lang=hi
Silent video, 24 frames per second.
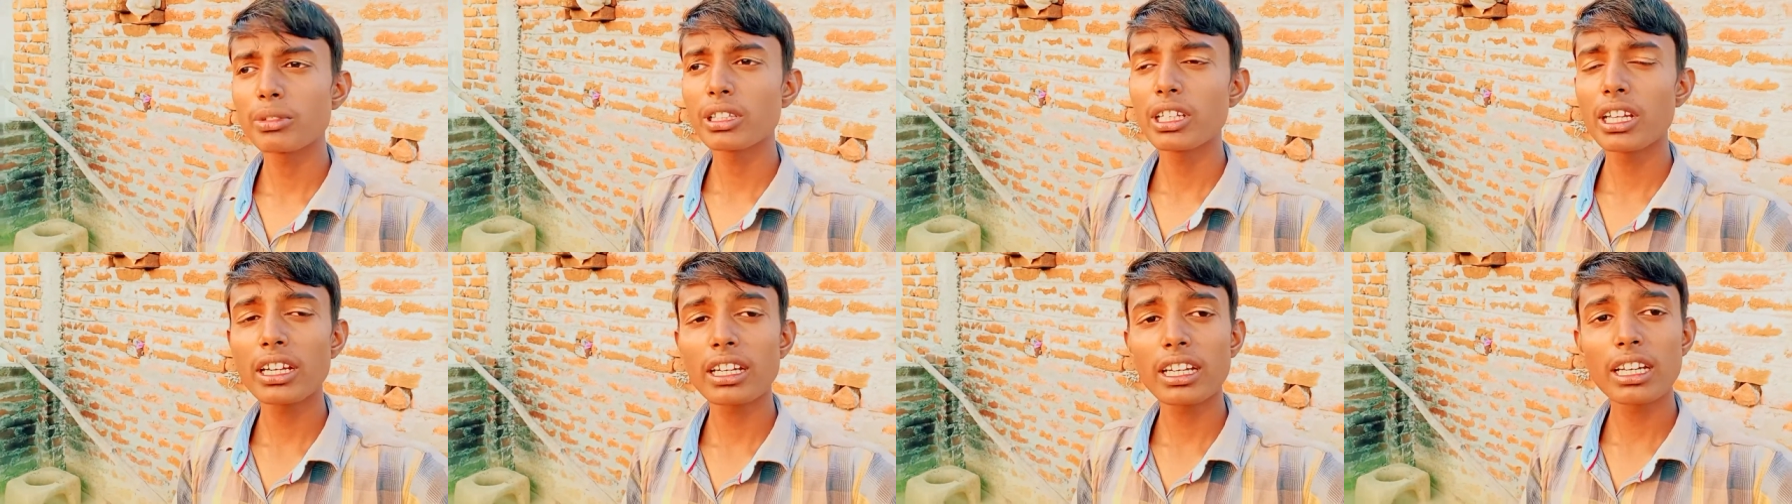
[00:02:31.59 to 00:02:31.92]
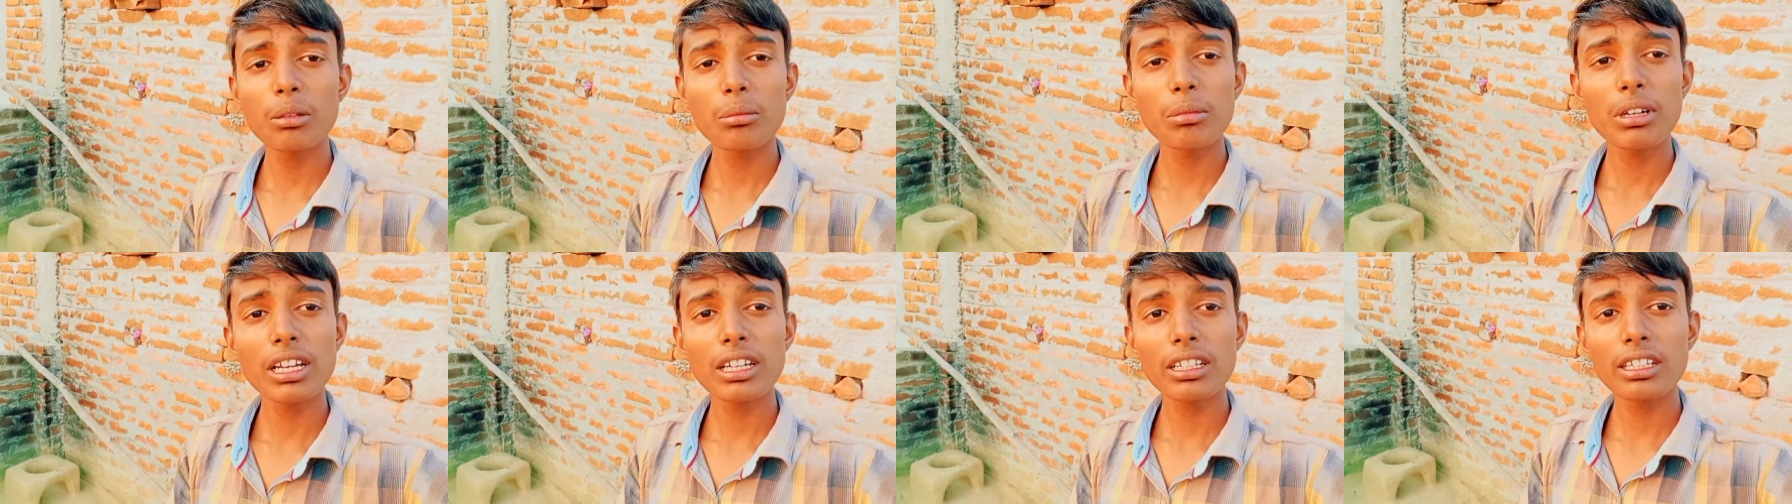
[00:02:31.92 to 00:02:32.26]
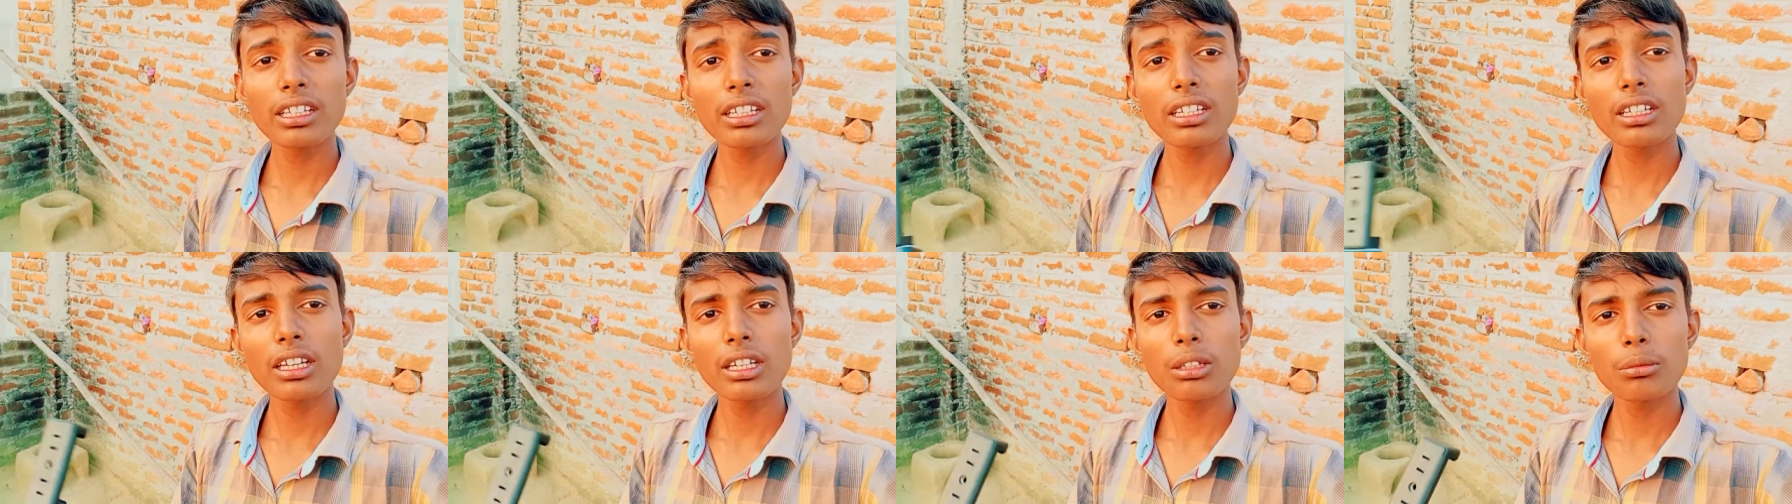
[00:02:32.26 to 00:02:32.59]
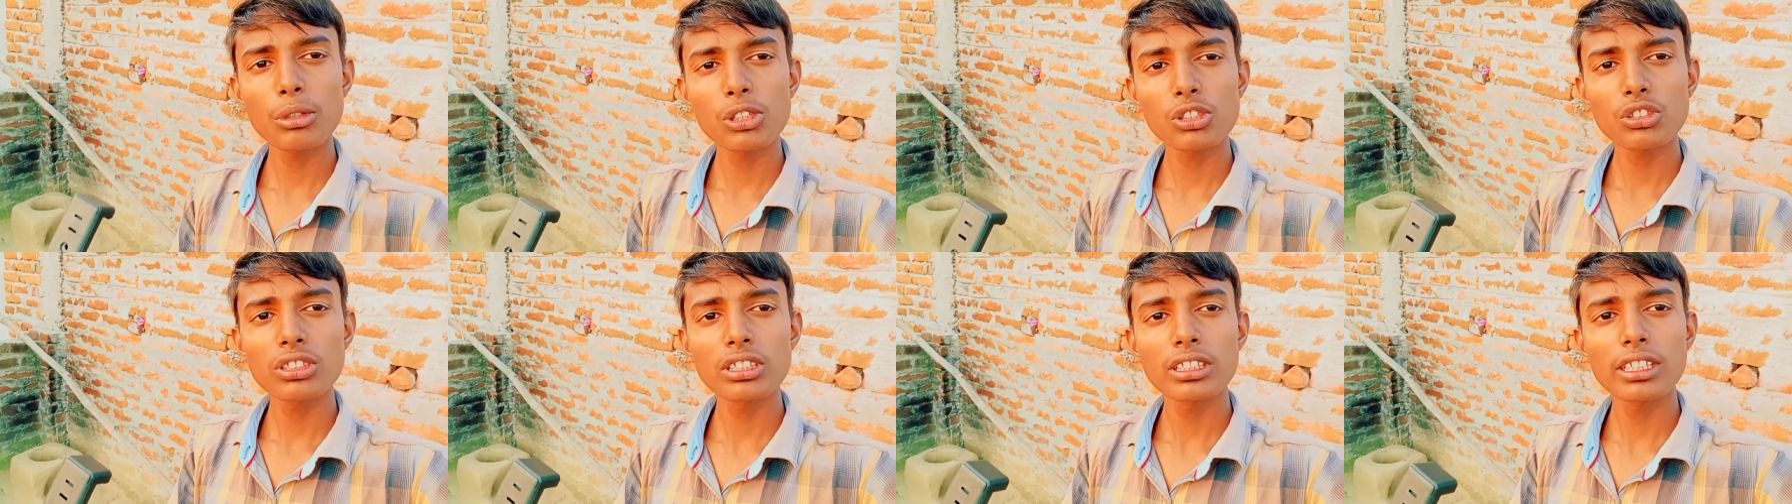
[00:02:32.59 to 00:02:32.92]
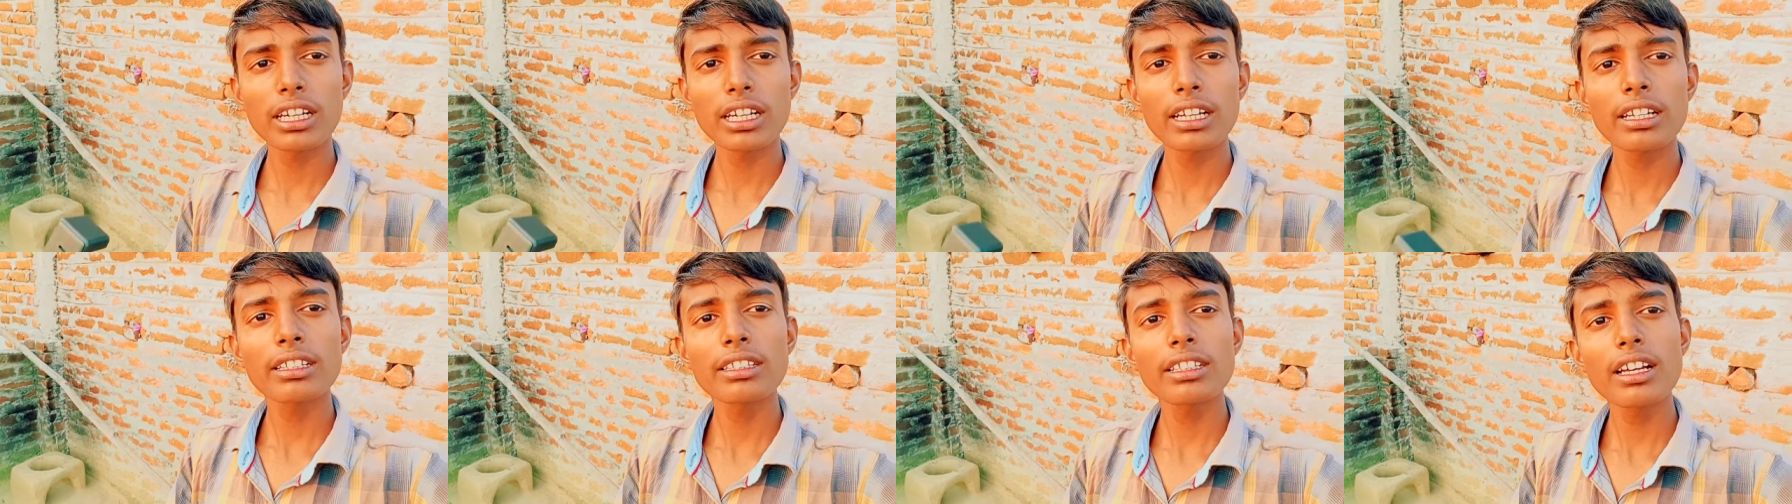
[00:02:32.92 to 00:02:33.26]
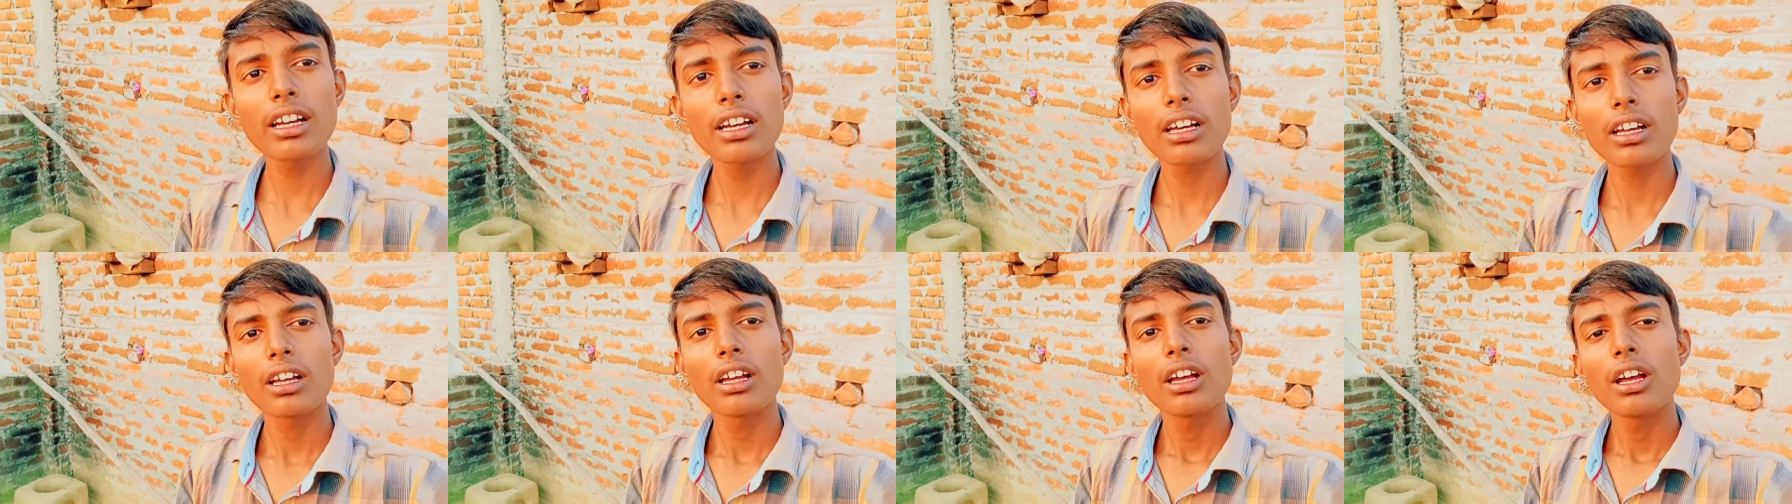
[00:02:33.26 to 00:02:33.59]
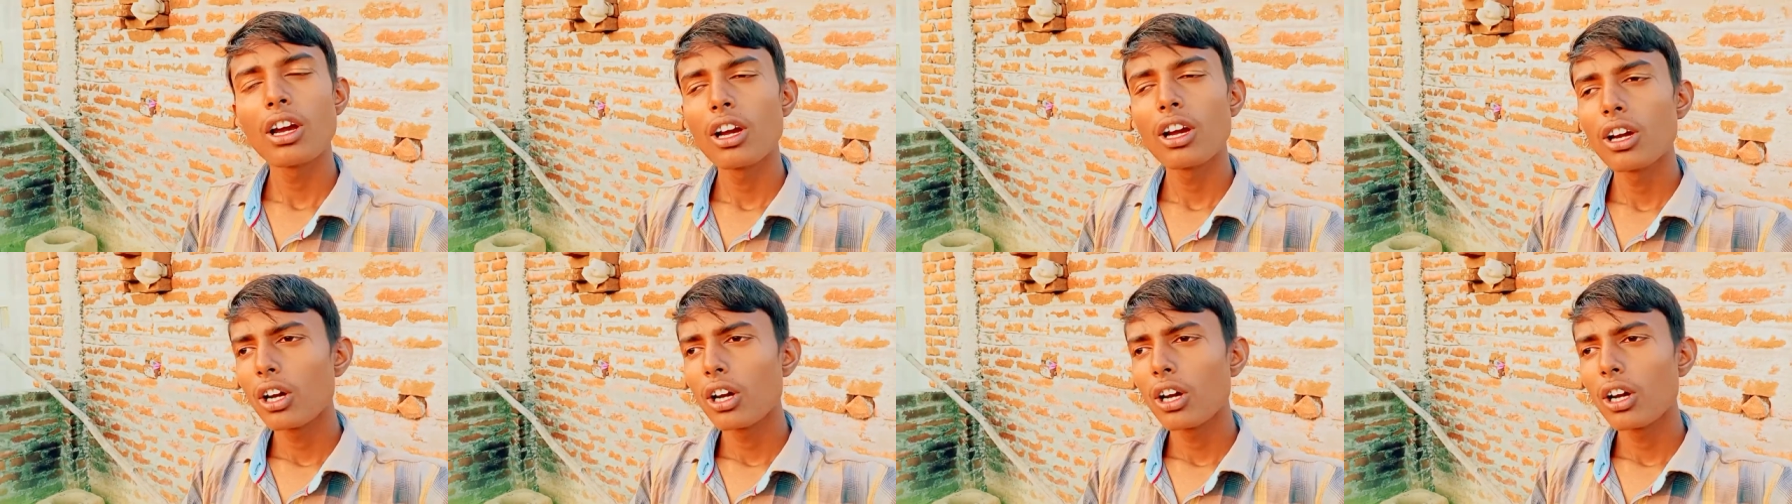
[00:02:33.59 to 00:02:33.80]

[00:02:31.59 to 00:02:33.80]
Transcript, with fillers: बिना कैमरा के अनबॉक्सिंग कर दिया